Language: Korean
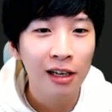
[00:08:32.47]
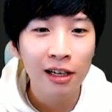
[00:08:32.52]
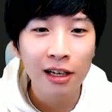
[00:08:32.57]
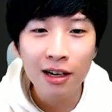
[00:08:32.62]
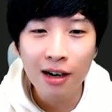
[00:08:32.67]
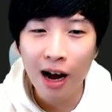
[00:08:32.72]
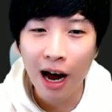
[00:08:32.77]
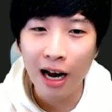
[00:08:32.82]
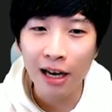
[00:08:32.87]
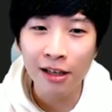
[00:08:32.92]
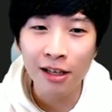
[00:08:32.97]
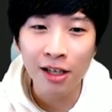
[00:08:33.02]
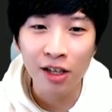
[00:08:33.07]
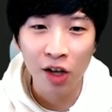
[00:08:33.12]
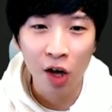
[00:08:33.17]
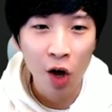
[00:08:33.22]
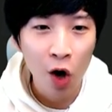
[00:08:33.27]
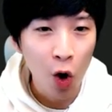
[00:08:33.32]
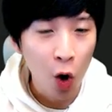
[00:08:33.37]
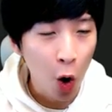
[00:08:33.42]
이
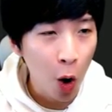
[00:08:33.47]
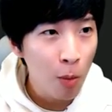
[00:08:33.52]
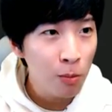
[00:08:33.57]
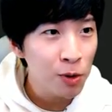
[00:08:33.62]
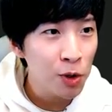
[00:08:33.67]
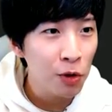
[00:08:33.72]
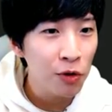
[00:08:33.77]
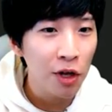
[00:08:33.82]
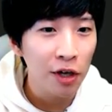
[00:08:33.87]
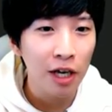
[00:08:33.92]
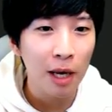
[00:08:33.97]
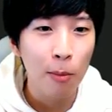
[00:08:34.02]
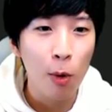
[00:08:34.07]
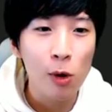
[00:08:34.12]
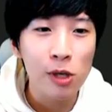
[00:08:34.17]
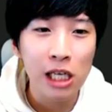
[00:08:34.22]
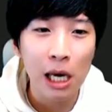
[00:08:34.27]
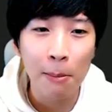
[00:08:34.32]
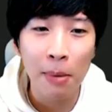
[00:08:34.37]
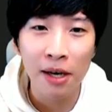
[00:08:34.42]
라인은 엄청나게
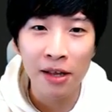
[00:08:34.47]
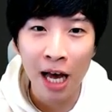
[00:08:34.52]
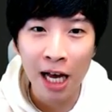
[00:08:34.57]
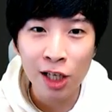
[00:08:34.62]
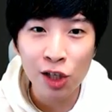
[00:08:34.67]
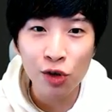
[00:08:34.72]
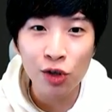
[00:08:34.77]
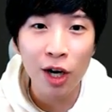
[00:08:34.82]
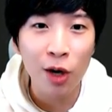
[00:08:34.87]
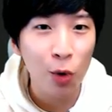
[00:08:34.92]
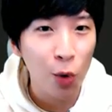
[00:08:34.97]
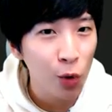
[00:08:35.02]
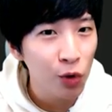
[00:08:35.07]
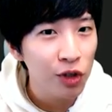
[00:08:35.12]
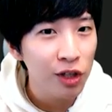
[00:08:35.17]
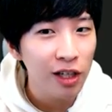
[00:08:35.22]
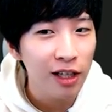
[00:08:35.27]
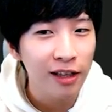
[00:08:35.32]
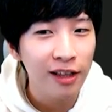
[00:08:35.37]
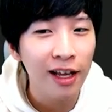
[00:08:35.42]
복잡한 한 줄의
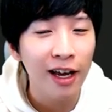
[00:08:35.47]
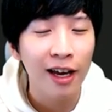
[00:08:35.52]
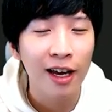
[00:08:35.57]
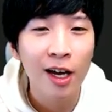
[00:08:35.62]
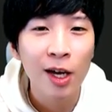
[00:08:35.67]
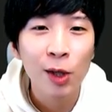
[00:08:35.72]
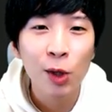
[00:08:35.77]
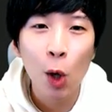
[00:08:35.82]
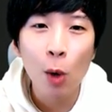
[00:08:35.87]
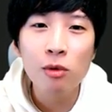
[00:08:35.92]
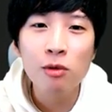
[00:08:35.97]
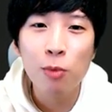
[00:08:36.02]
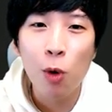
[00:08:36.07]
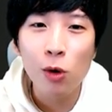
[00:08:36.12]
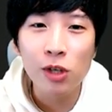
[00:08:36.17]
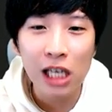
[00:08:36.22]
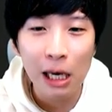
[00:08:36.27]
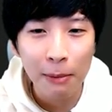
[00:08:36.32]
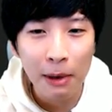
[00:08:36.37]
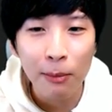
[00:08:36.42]
코드인데 너무
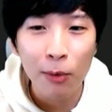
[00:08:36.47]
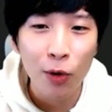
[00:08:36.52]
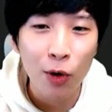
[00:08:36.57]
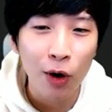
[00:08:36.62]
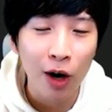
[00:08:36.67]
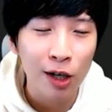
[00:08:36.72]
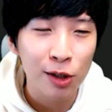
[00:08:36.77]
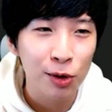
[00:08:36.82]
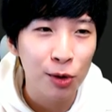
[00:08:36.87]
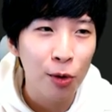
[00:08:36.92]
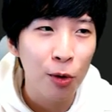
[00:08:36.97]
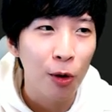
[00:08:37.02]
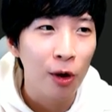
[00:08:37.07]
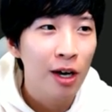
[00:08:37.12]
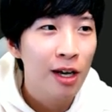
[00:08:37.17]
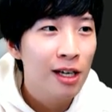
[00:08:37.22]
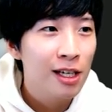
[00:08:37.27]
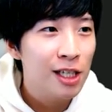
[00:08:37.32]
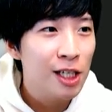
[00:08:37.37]
복잡해 보여가지고